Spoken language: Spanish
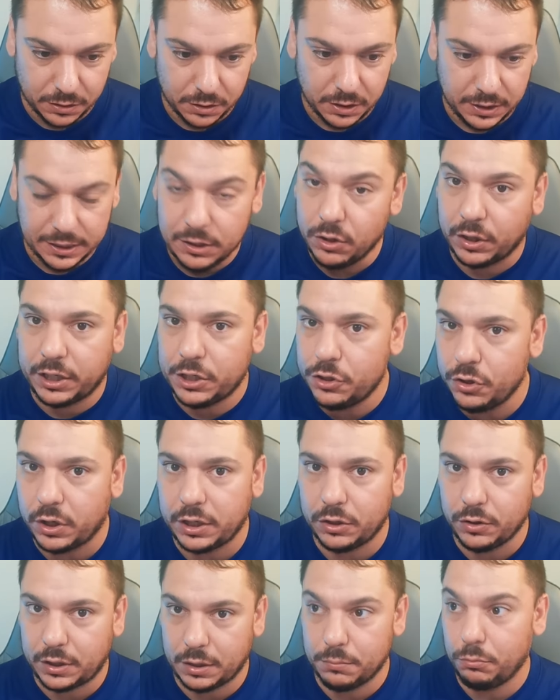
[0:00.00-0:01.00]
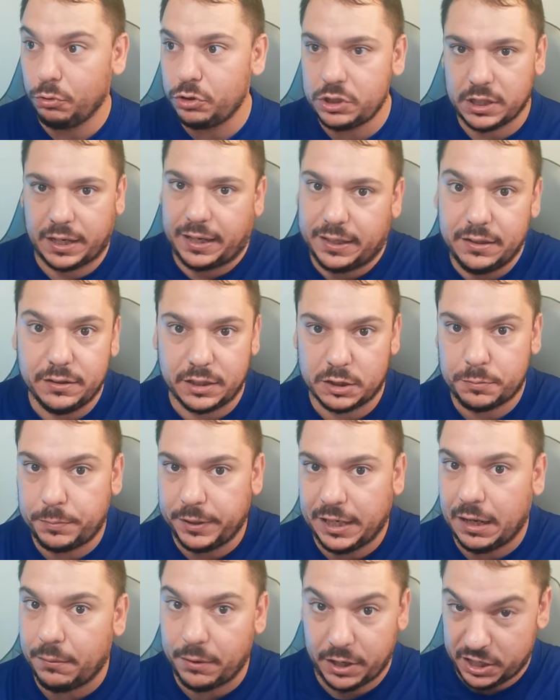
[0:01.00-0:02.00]
y lo que yo creo que mucha gente
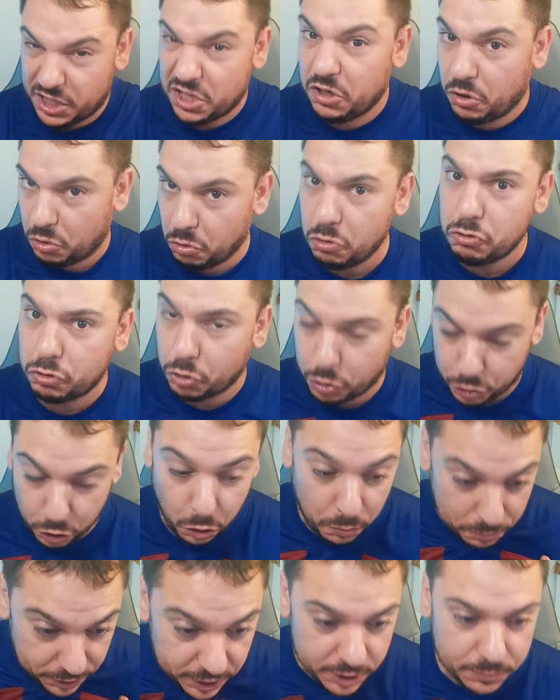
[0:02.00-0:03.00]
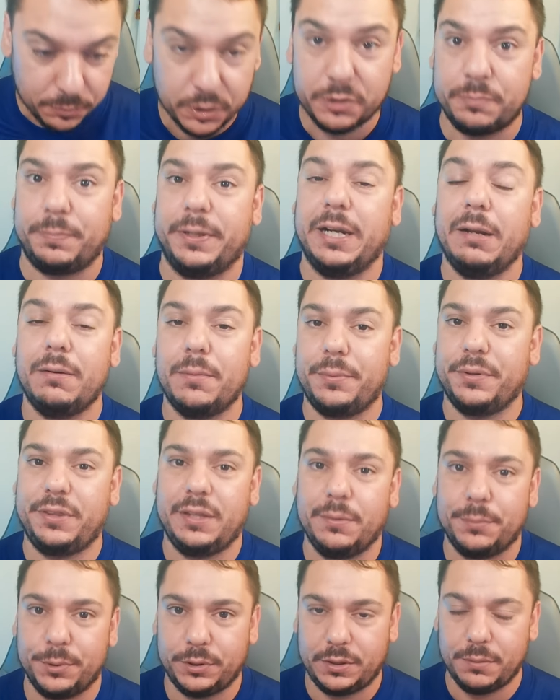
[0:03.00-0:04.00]
esperaba, incluso yo mismo esperaba al
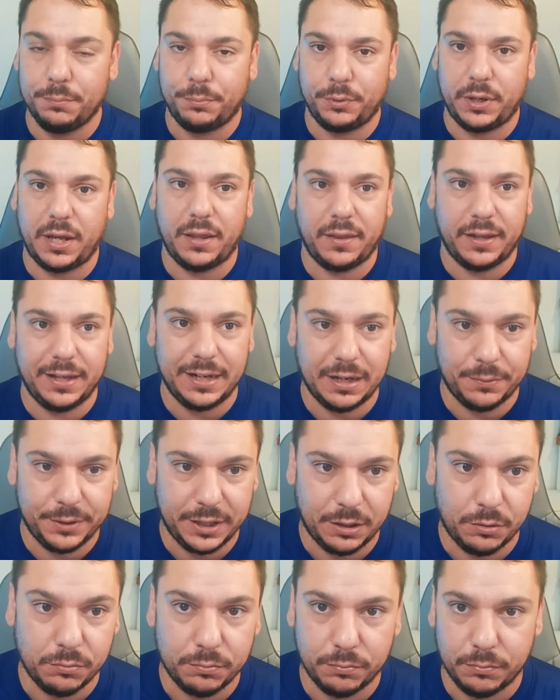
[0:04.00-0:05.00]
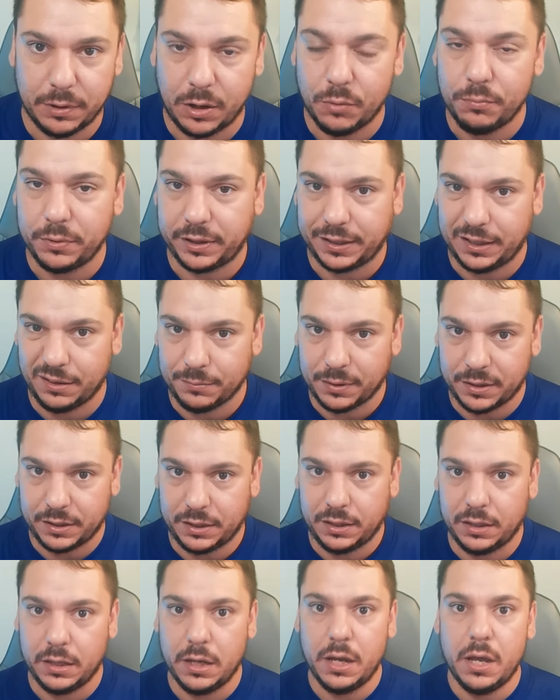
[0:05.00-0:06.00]
principio de temporada, era ver a un, Real
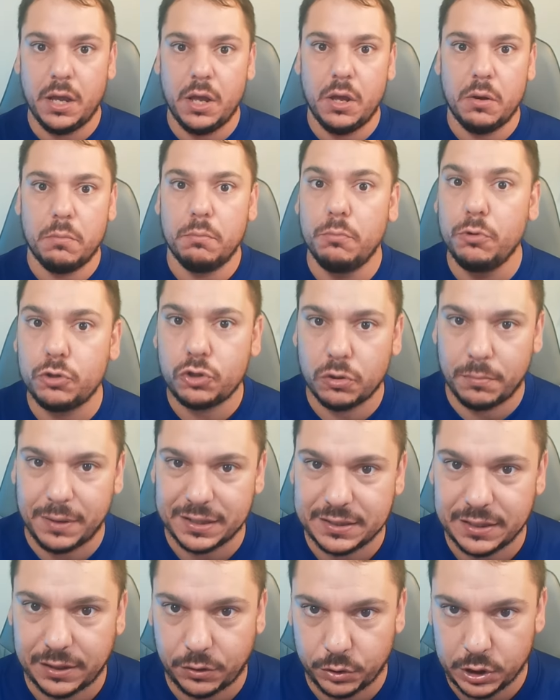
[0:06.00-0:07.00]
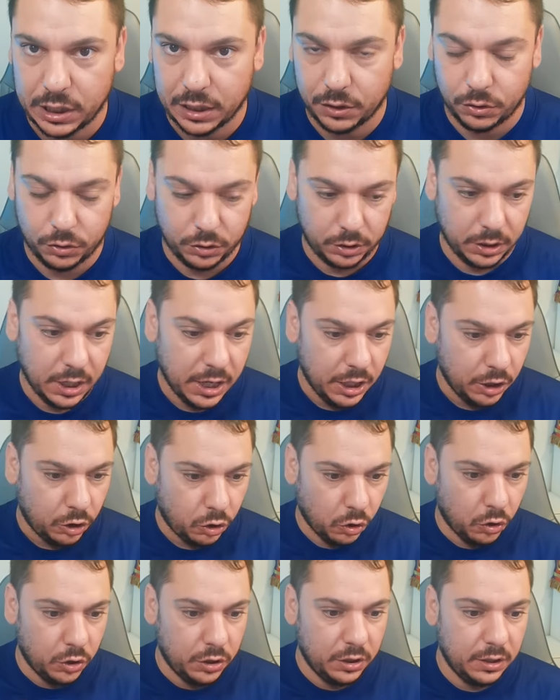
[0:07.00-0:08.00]
Madrid mucho más arrollador,
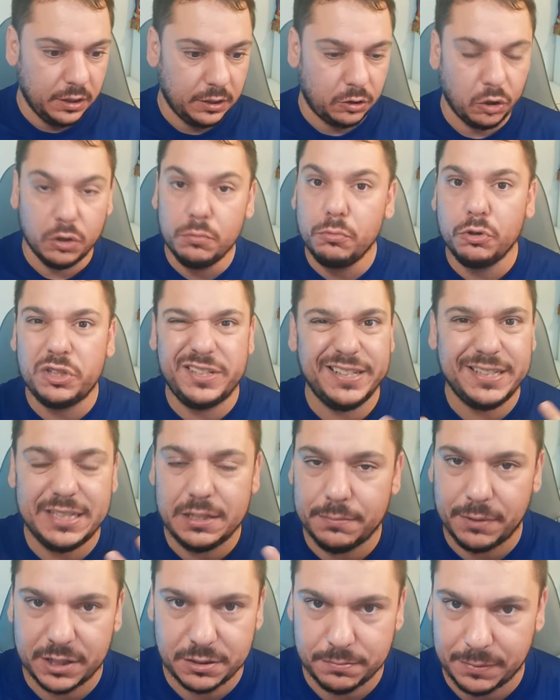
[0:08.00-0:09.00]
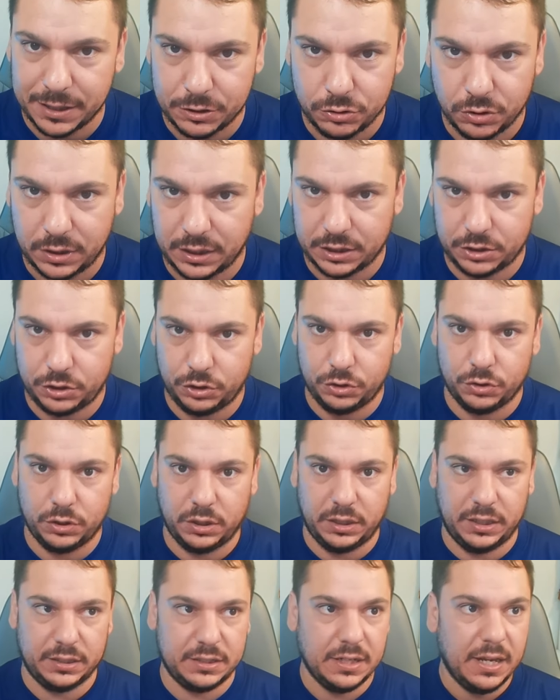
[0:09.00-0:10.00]
con muchísimas más
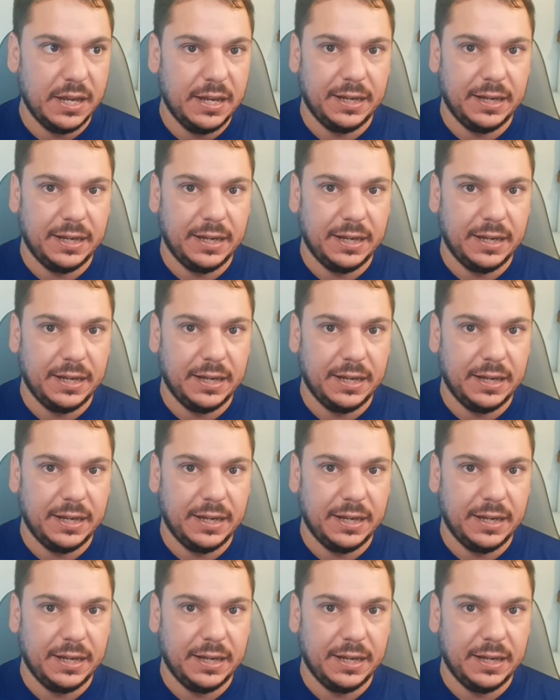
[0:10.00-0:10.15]
ocasiones,